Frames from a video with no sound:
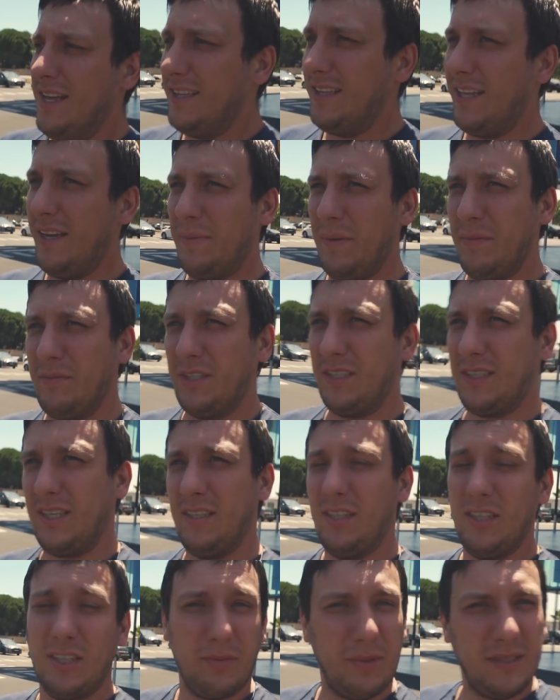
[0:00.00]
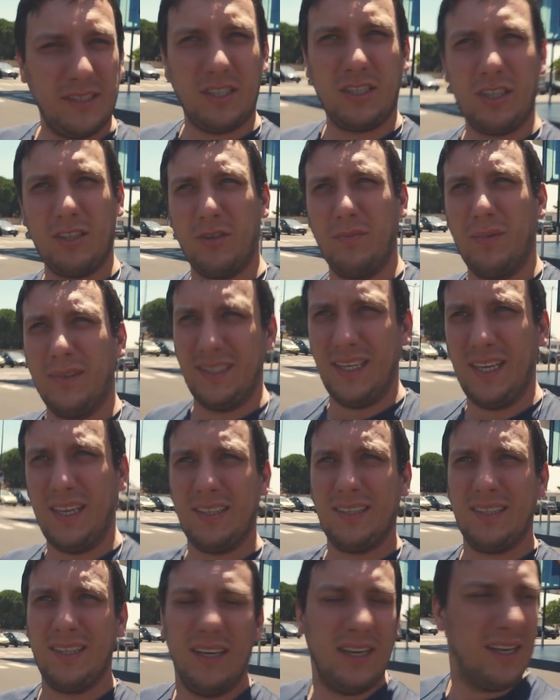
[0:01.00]
Telepię się cała. Nie trzeba zjeżdżać do
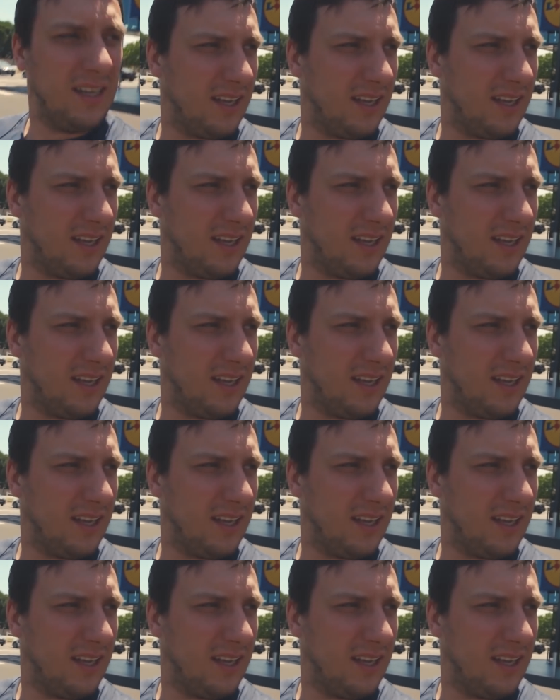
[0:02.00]
Beziers.